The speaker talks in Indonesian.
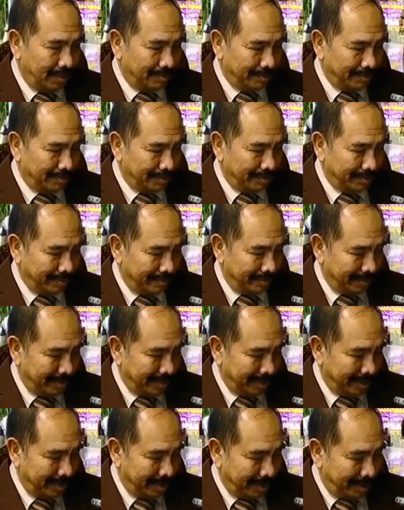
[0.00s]
belum
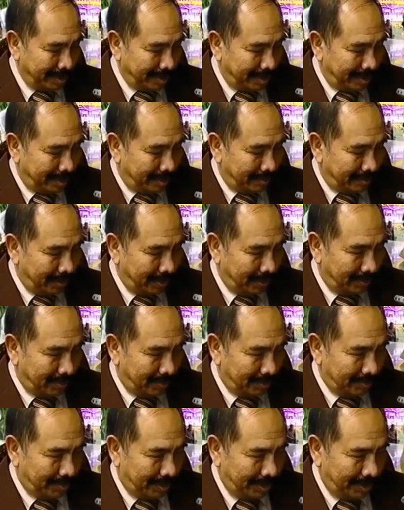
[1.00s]

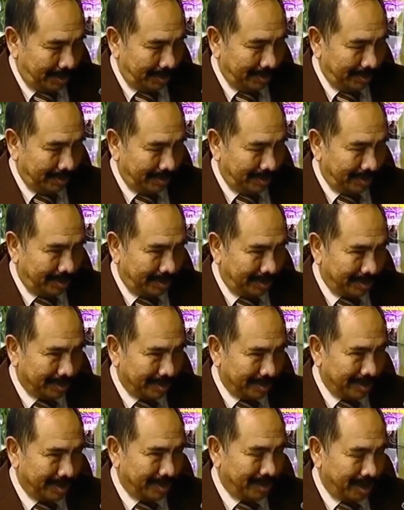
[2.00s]
belum apa
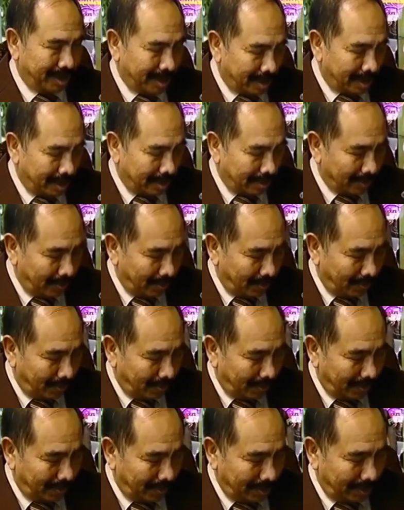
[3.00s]
uh, tidak
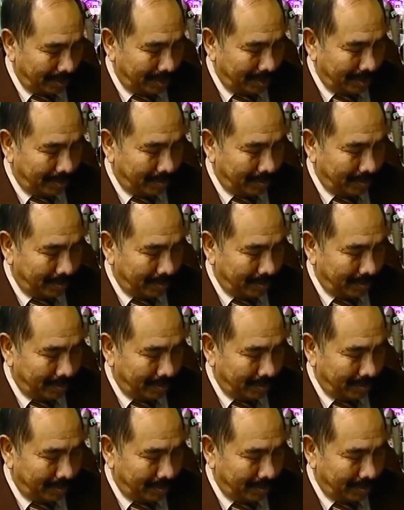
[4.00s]
mengganggu